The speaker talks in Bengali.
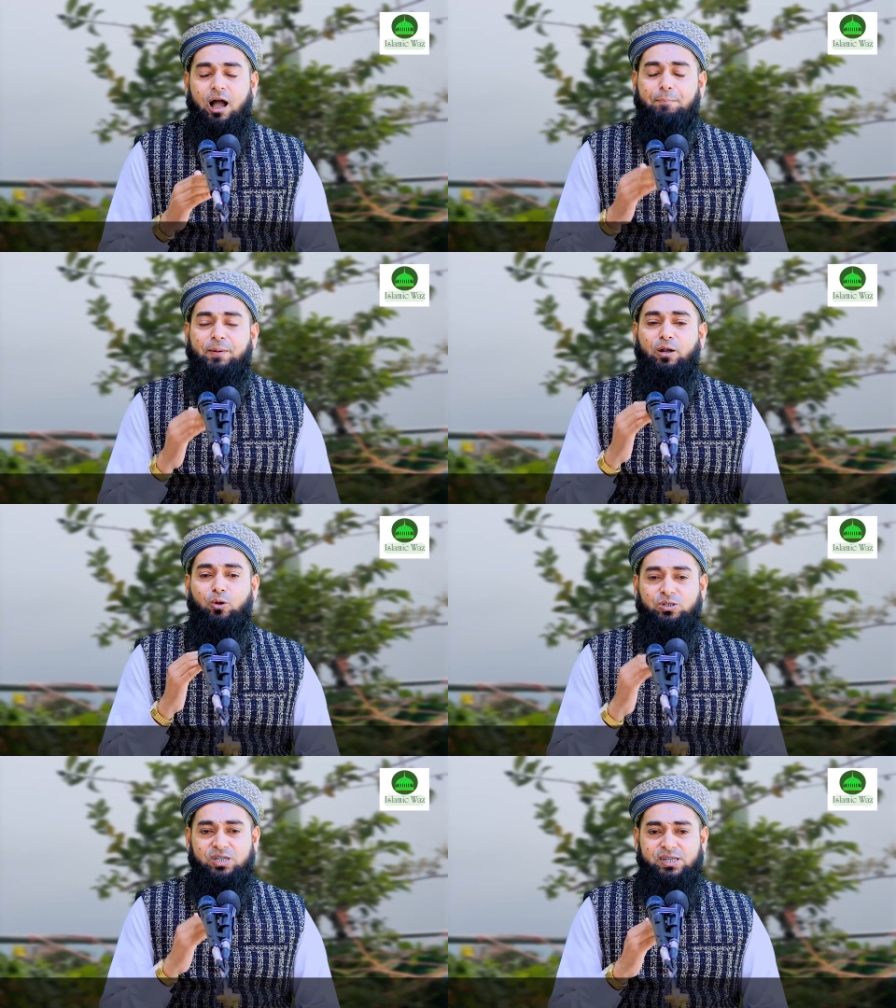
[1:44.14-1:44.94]
আপনার
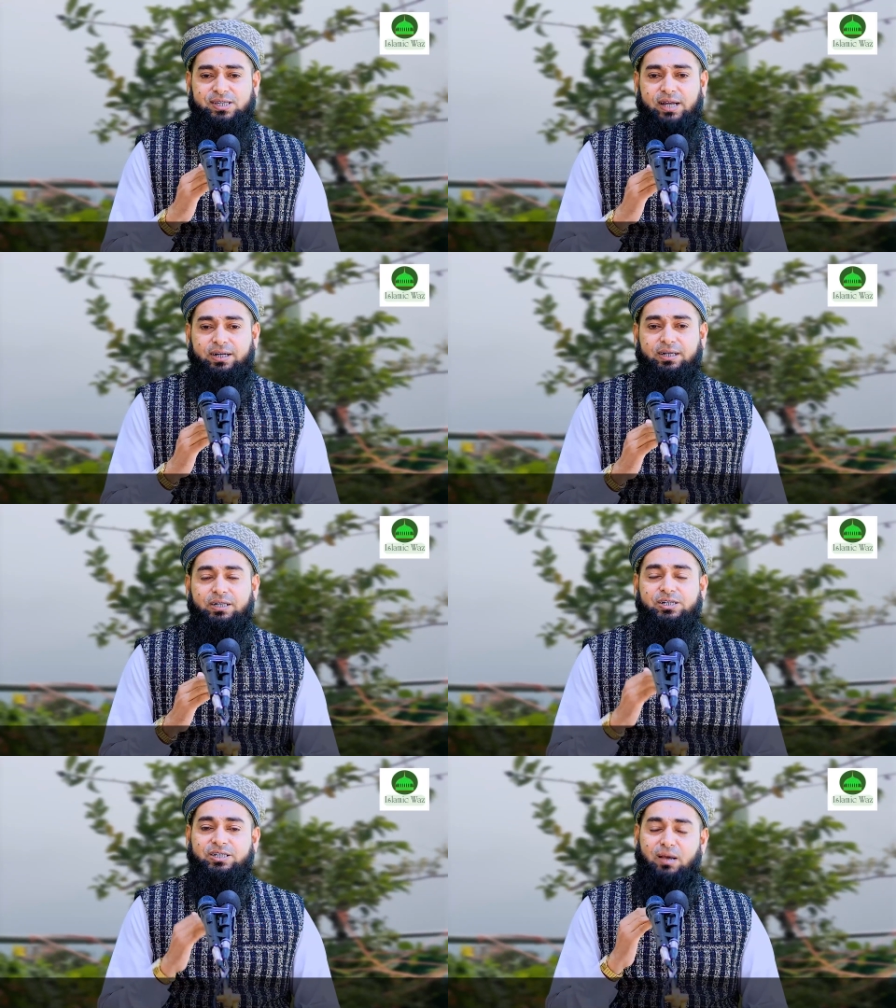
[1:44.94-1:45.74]
লজ্জাস্থান
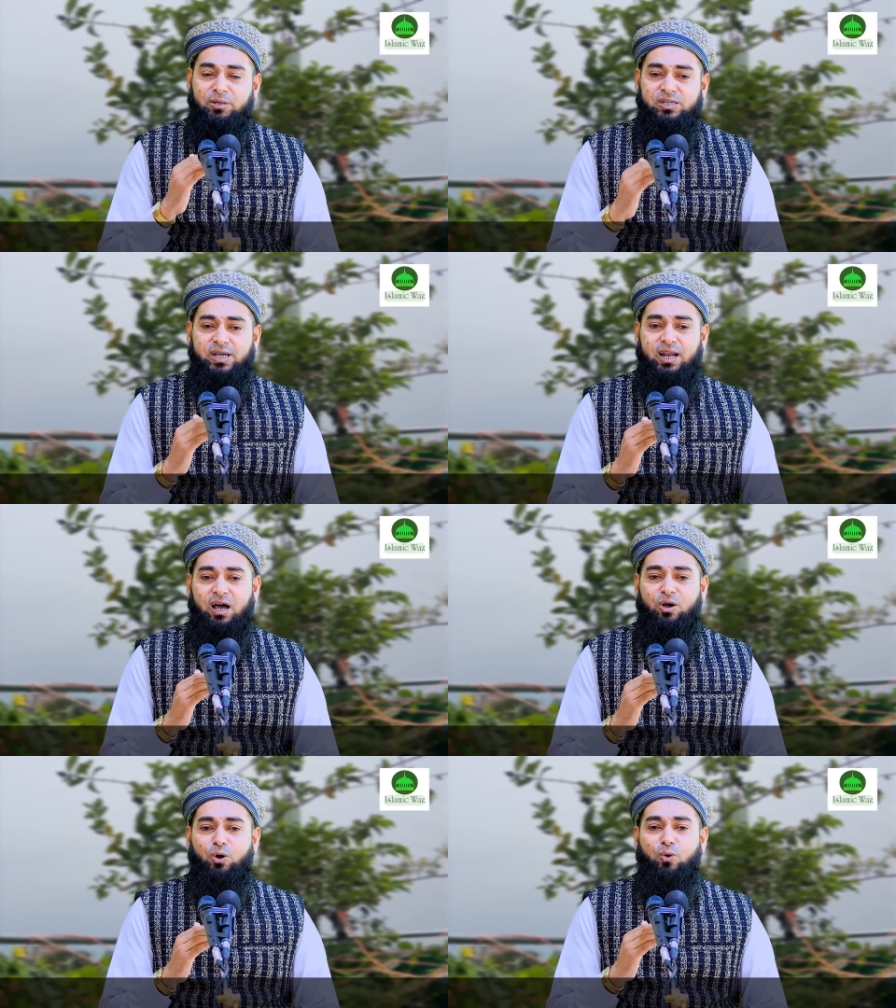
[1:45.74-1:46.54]
স্বামী ছাড়া
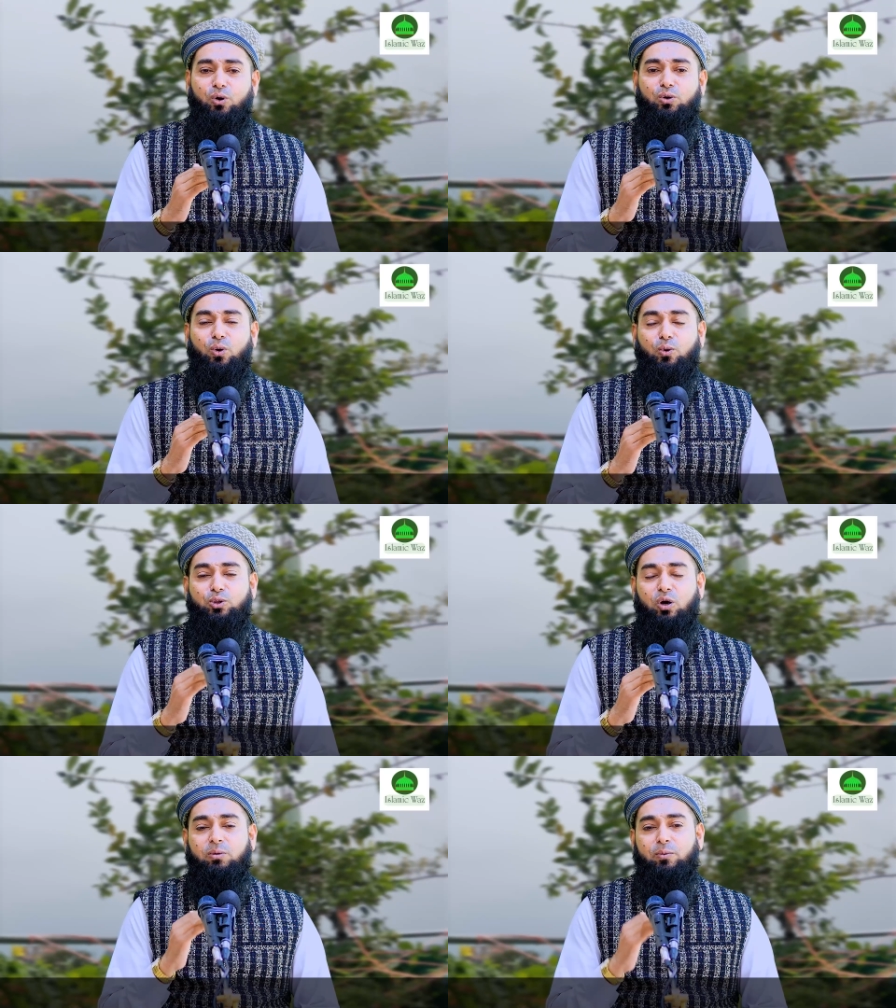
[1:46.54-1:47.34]
অন্য
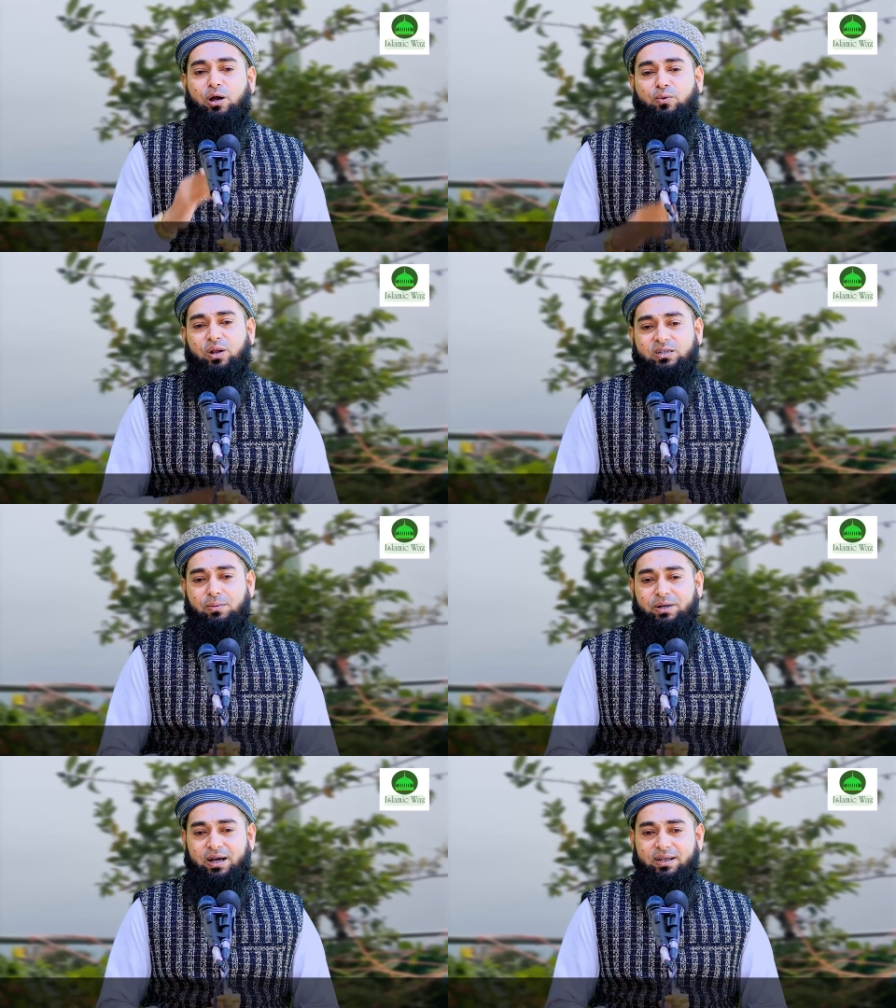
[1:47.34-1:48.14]
কোথাও ব্যবহার করা
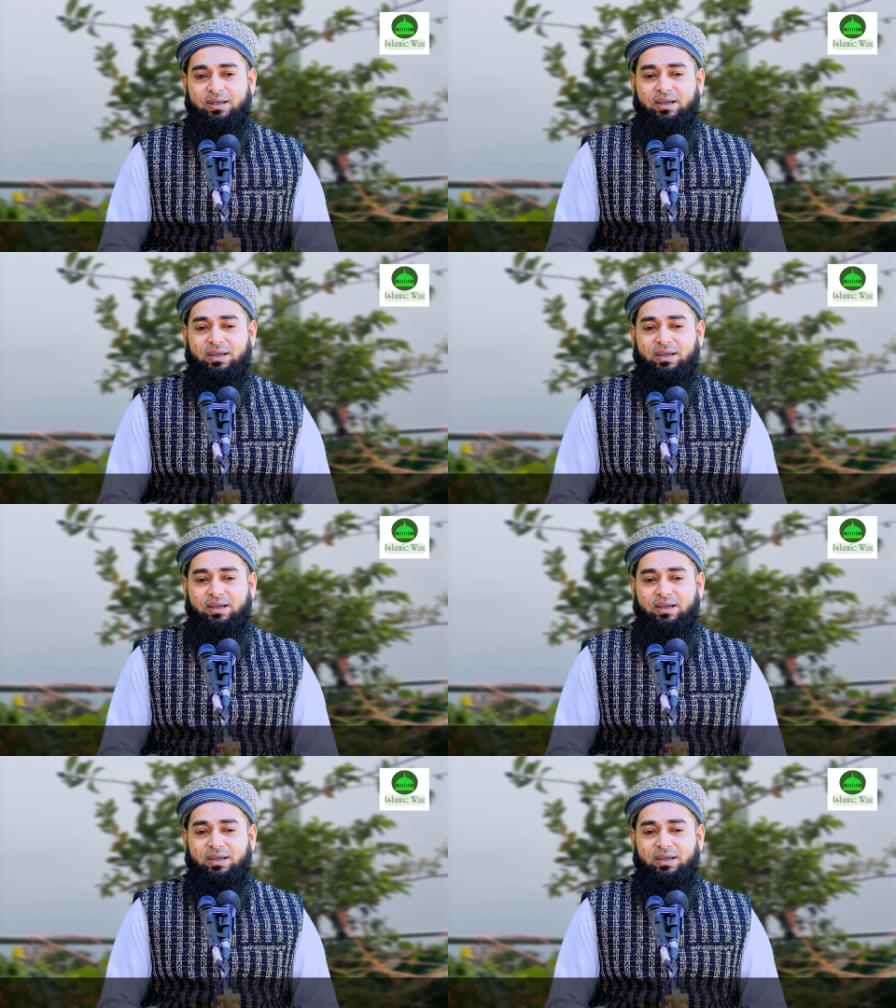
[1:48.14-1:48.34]
যাবে না